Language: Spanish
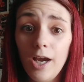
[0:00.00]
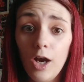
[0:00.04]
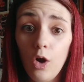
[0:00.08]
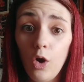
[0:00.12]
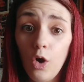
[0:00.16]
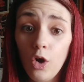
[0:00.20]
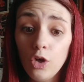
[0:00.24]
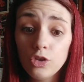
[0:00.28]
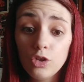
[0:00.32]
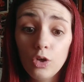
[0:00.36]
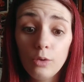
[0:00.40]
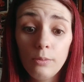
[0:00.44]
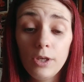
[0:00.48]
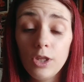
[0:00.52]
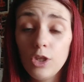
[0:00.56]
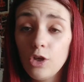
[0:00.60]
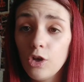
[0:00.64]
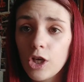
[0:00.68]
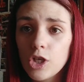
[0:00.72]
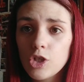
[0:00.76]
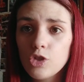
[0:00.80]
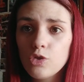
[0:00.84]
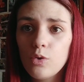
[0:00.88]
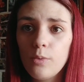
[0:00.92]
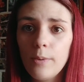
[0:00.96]
otro vídeo
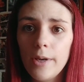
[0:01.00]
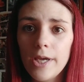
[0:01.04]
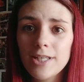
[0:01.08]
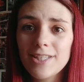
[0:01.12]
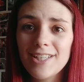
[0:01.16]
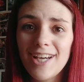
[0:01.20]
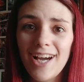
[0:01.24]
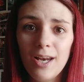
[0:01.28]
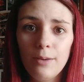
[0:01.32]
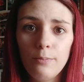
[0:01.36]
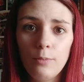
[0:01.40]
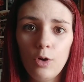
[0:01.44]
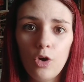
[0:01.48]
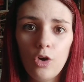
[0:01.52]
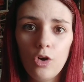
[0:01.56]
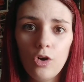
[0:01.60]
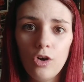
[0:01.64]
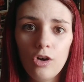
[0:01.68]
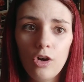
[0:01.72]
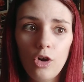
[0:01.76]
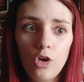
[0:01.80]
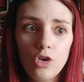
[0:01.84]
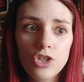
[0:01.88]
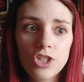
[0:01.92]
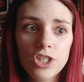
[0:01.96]
que subes a lo
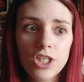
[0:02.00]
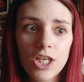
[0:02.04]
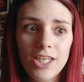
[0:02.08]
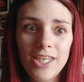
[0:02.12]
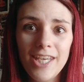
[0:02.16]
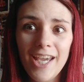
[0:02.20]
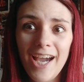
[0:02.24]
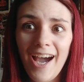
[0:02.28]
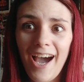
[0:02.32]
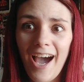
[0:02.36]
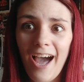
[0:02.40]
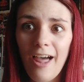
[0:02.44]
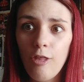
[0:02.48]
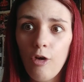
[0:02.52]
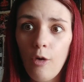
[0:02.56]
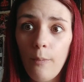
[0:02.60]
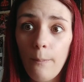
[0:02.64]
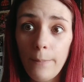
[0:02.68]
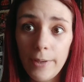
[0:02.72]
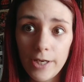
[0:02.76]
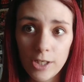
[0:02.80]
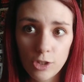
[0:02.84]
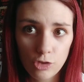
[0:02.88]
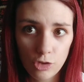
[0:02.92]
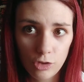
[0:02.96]
mejor lo enseña a dos
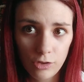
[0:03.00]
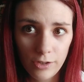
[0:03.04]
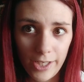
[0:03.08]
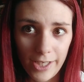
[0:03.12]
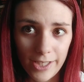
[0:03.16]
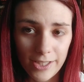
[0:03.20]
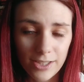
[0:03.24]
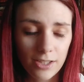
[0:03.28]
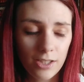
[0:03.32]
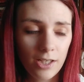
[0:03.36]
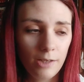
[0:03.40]
personas,